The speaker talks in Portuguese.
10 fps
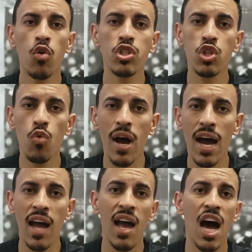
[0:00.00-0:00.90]

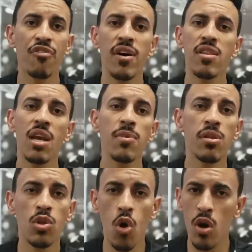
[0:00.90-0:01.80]
Continuar a fazer
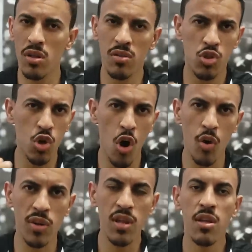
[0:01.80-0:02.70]
amistosos,
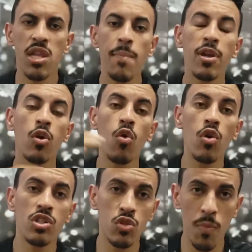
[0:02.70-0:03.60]
jogos, sempre
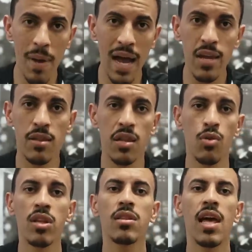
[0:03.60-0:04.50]
longe do país, da
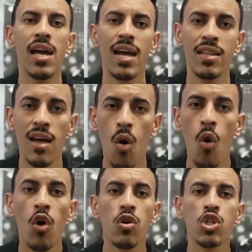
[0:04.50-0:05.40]
sua terra
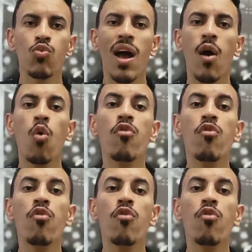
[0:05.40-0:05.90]
natal. Continuar